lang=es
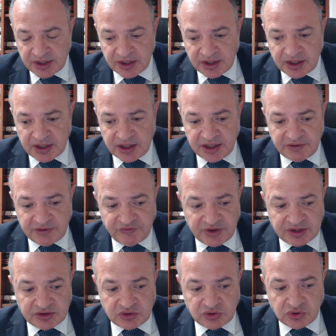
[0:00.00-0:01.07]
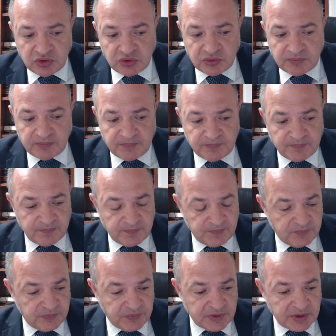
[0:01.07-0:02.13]
En efecto,
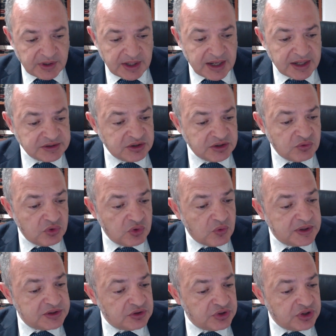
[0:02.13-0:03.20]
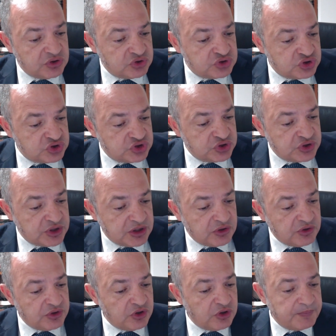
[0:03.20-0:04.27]
mm, el artículo 408 del
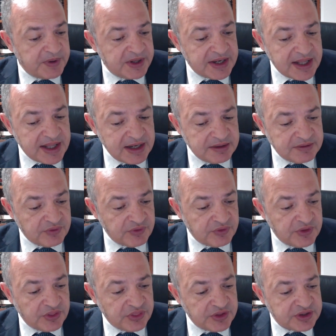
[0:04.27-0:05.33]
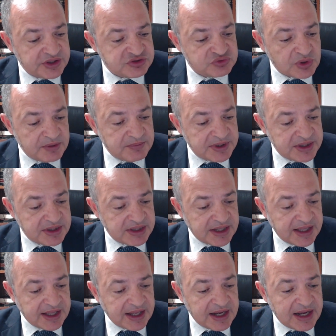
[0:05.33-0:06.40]
Código Penal dice textualmente
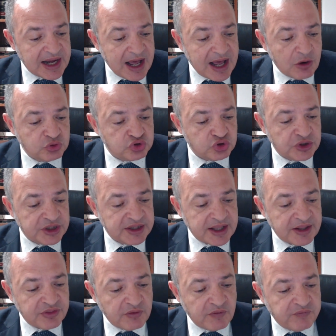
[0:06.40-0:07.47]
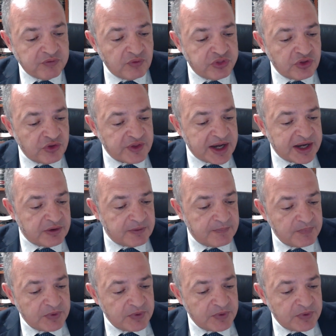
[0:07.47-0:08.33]
que la autoridad o funcionario